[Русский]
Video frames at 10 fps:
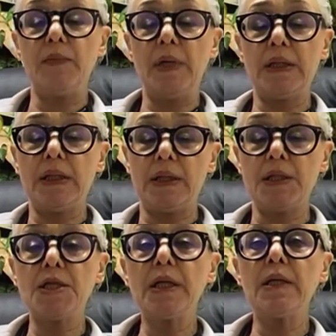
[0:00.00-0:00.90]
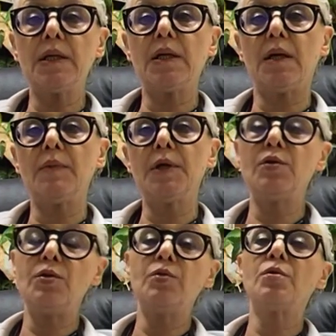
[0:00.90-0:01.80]
имеет отношение как бы, к
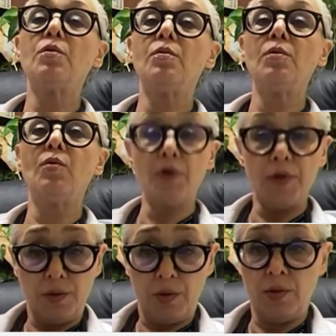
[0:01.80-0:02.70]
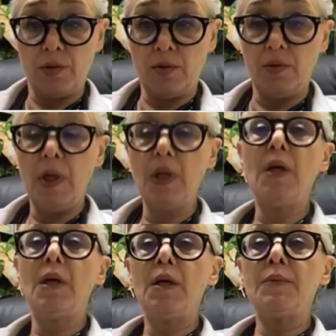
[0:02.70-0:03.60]
Нью-Йорку, к городу Нью-Йорку,
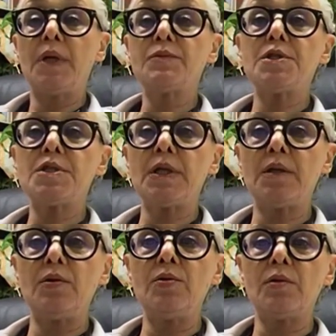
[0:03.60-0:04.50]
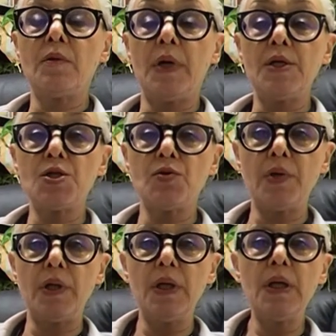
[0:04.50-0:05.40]
потому что штат Нью-Йорк
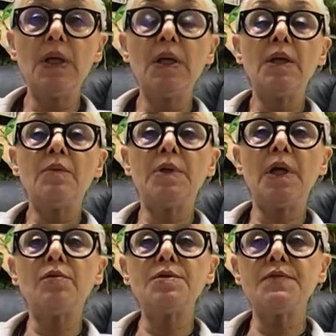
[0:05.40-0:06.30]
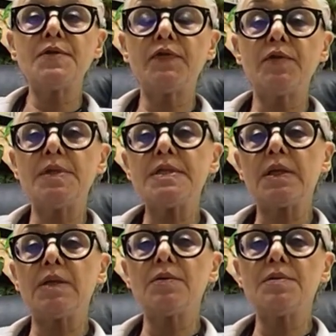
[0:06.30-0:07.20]
большой. Мы находимся в том месте,
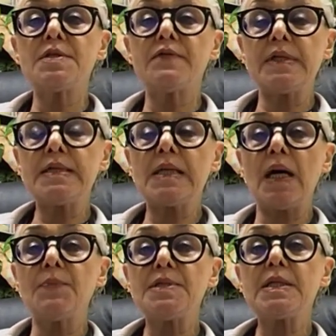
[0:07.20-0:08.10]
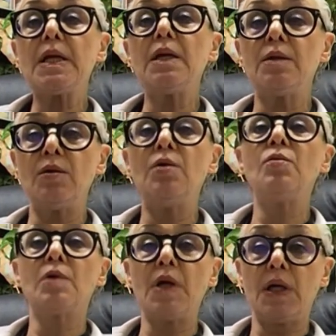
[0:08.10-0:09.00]
которое называется Upstate New
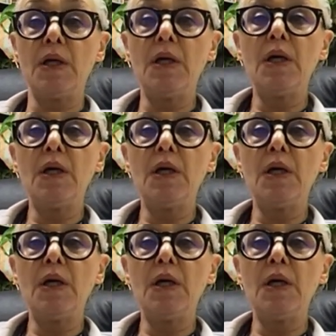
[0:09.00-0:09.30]
York.